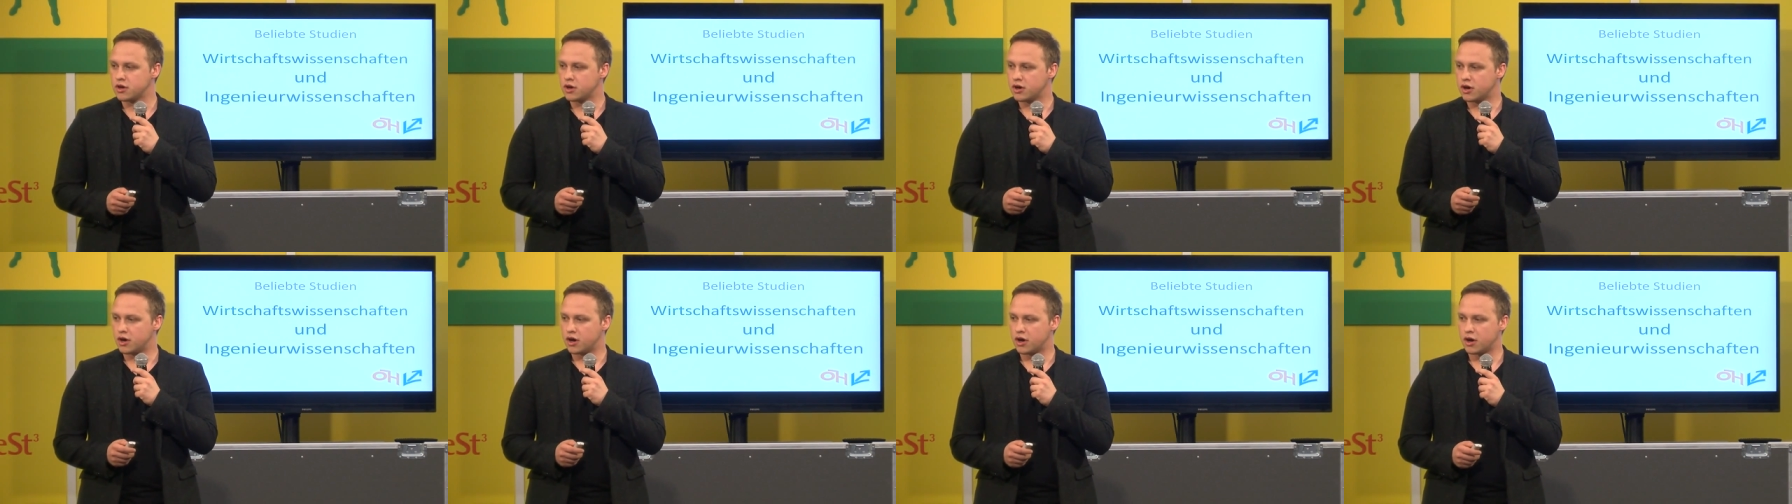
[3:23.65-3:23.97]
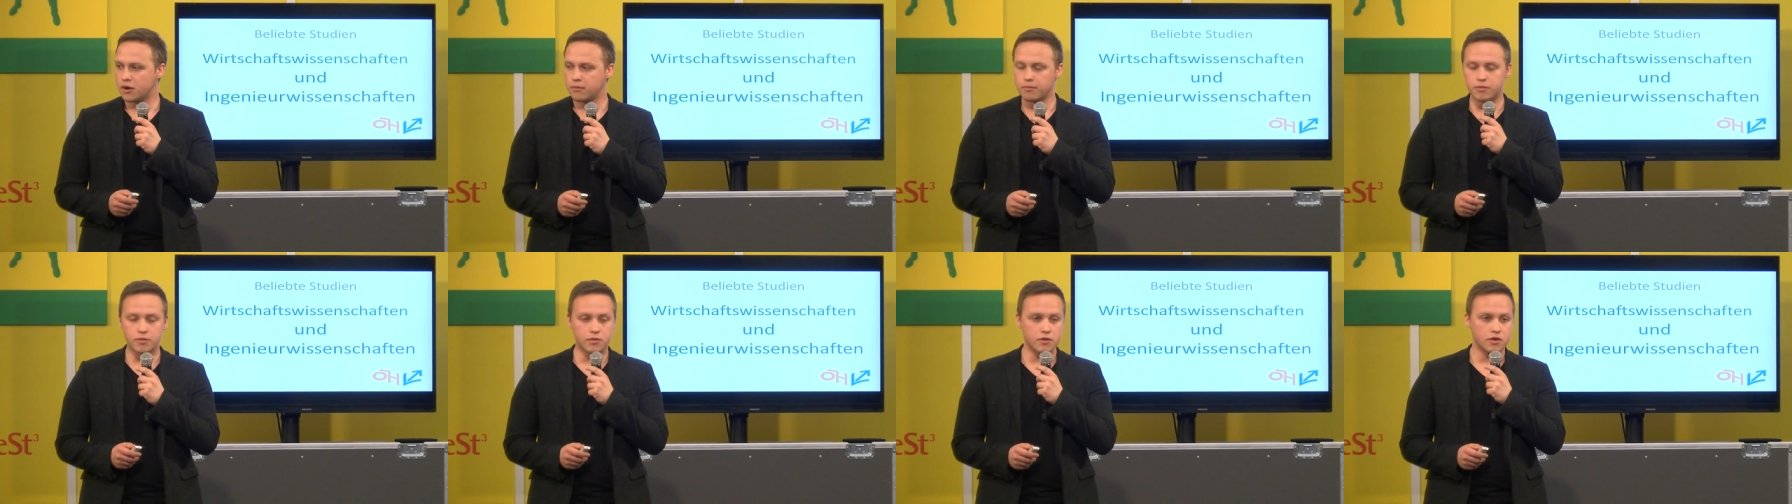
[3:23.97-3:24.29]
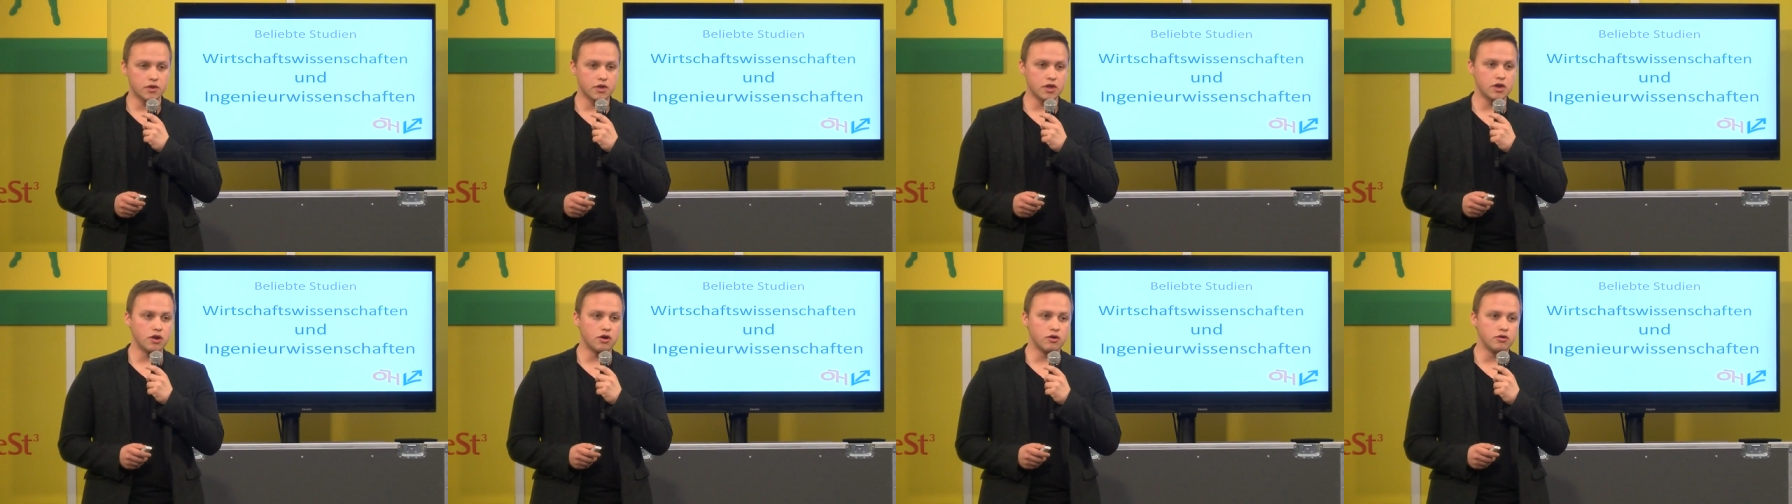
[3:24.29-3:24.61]
Ähm,
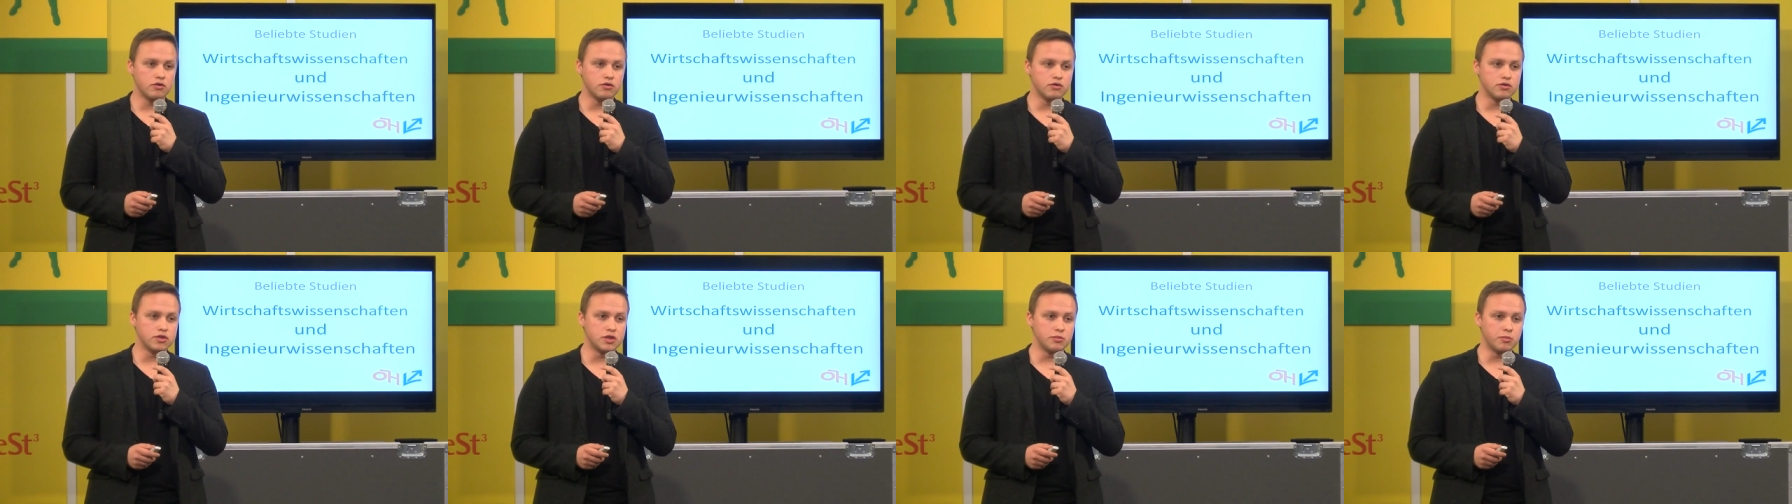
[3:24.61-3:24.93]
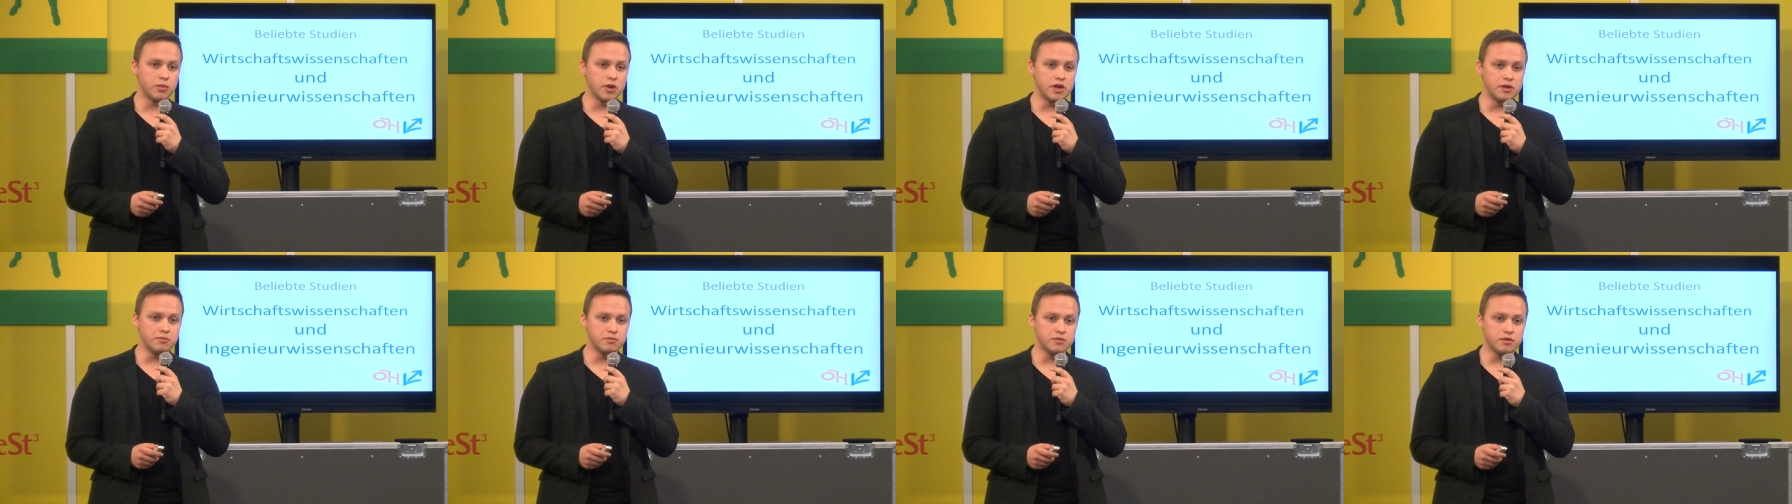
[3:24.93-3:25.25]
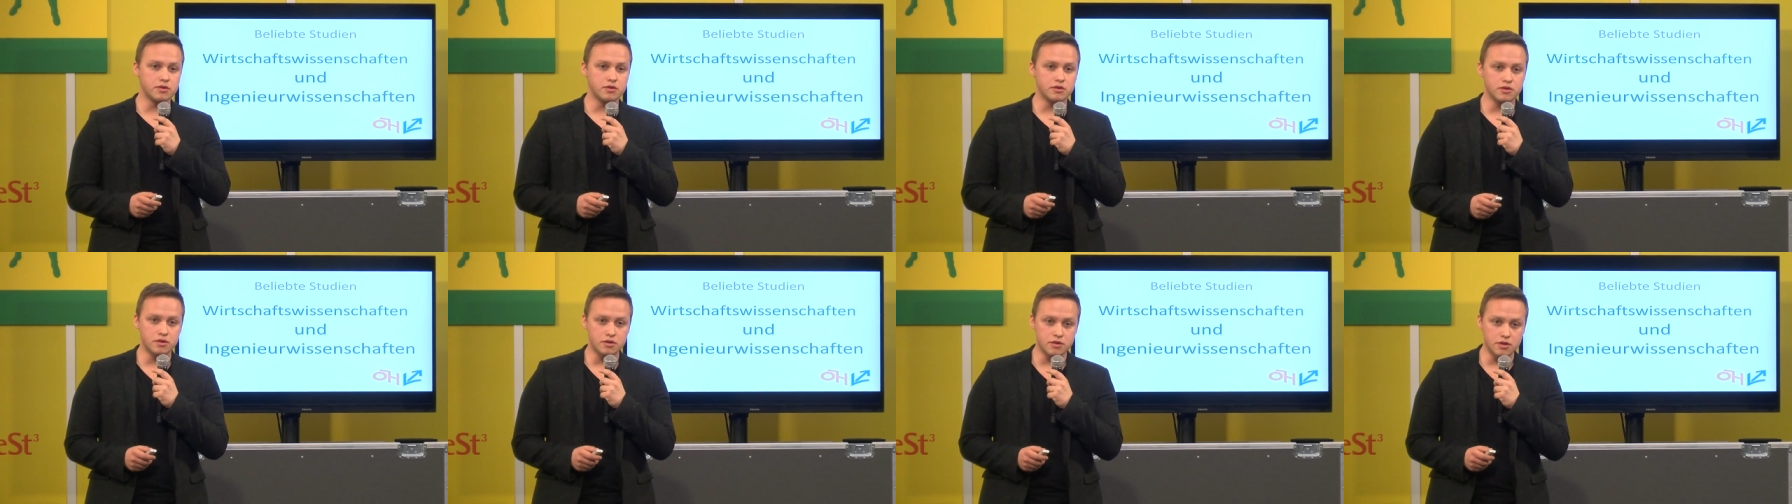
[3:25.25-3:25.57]
genau, und die, belieb
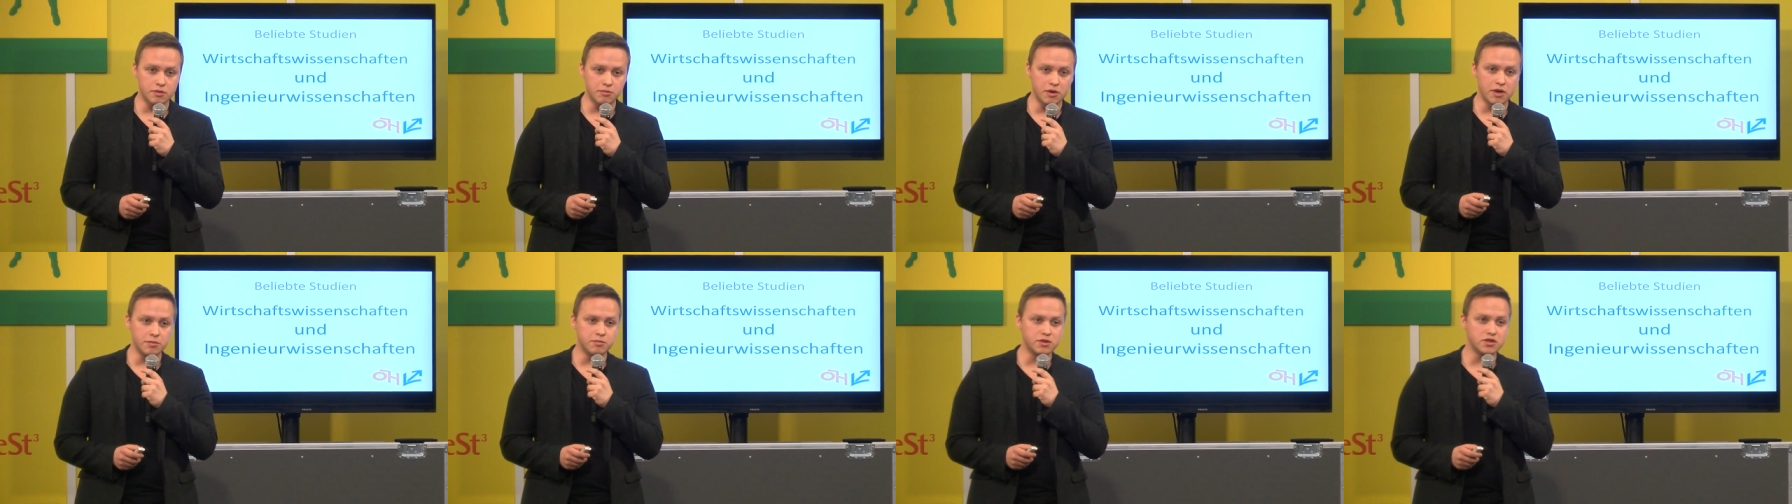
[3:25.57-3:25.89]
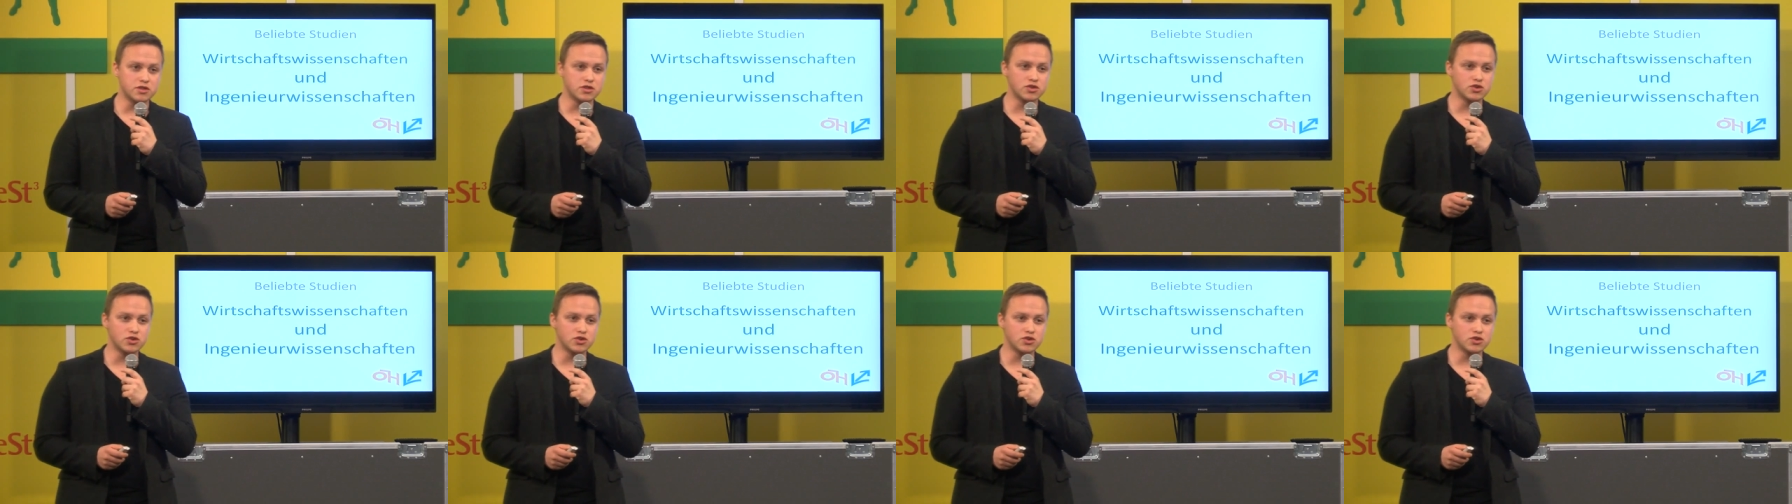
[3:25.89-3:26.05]
die beliebtesten